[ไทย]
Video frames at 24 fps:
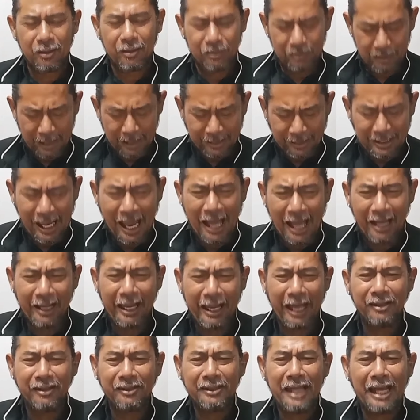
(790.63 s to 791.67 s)
กระถางแค
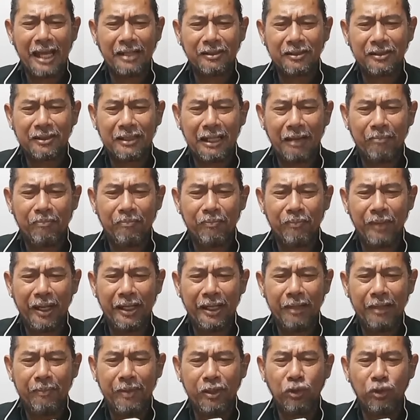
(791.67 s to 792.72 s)
นตัดครับ อัน
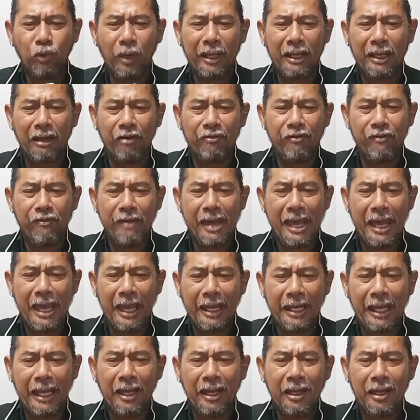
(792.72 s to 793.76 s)
นี้เป็นถ้วยกาแฟ
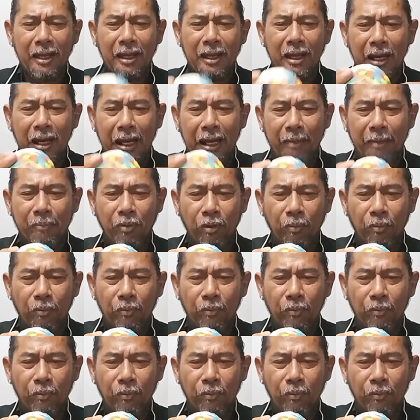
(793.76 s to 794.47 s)
นะ แล้วผม